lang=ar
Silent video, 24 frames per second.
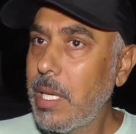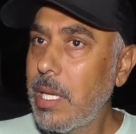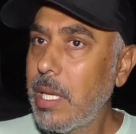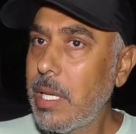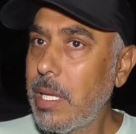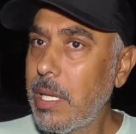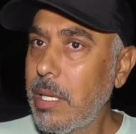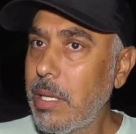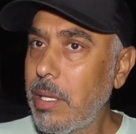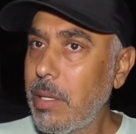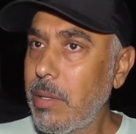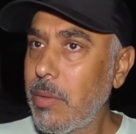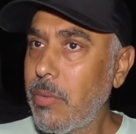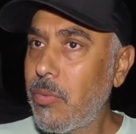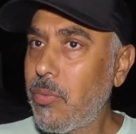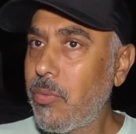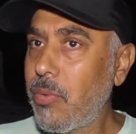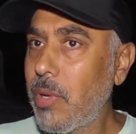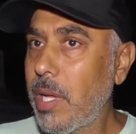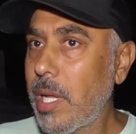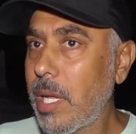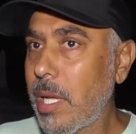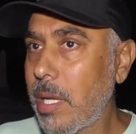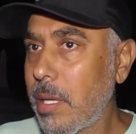آه،
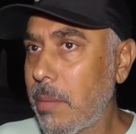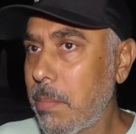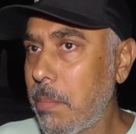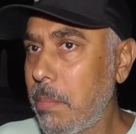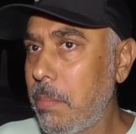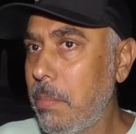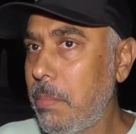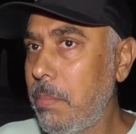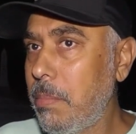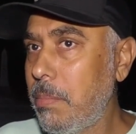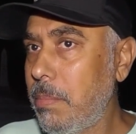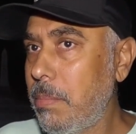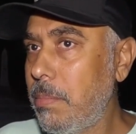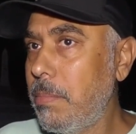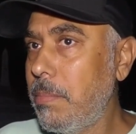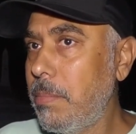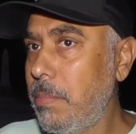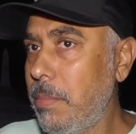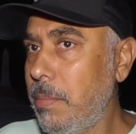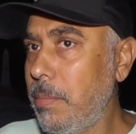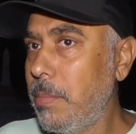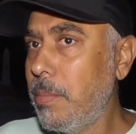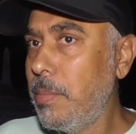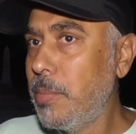ف
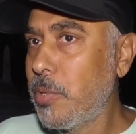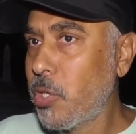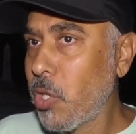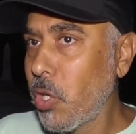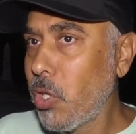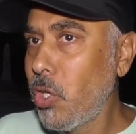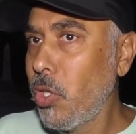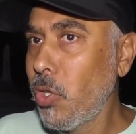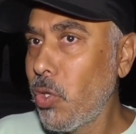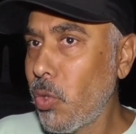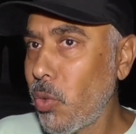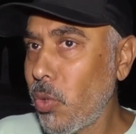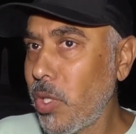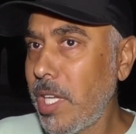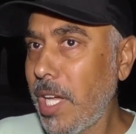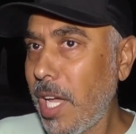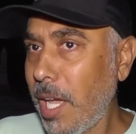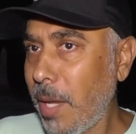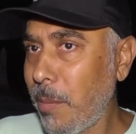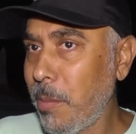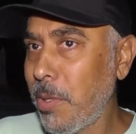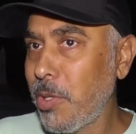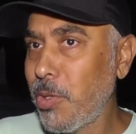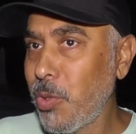بظن انه هي
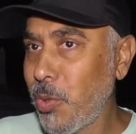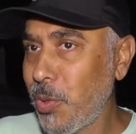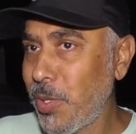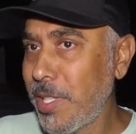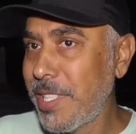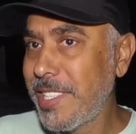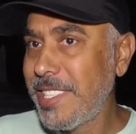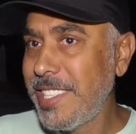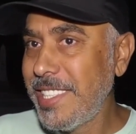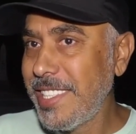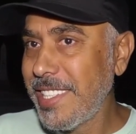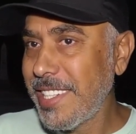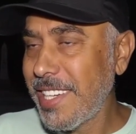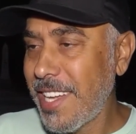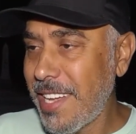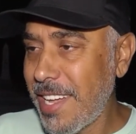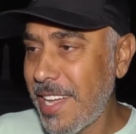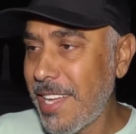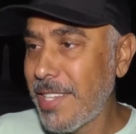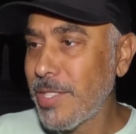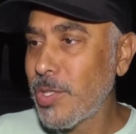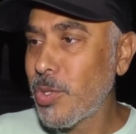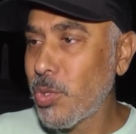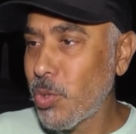عامله دور كتير
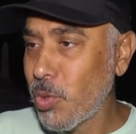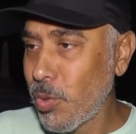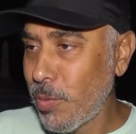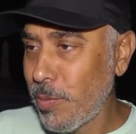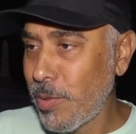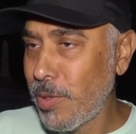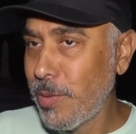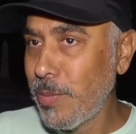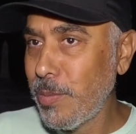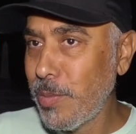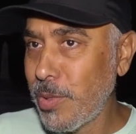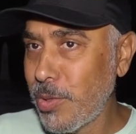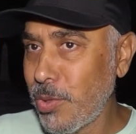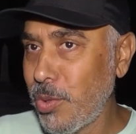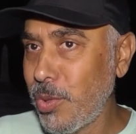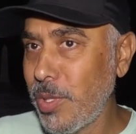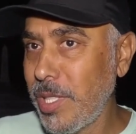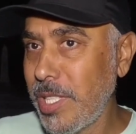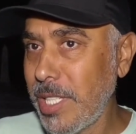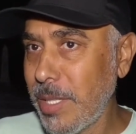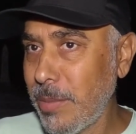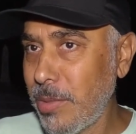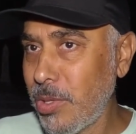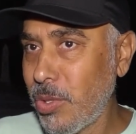خاص ومهم
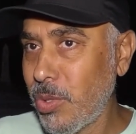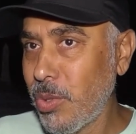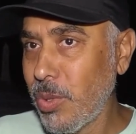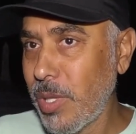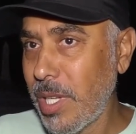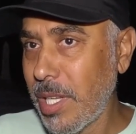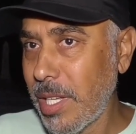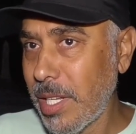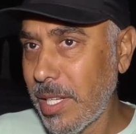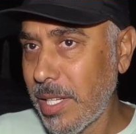بتكون هي بنته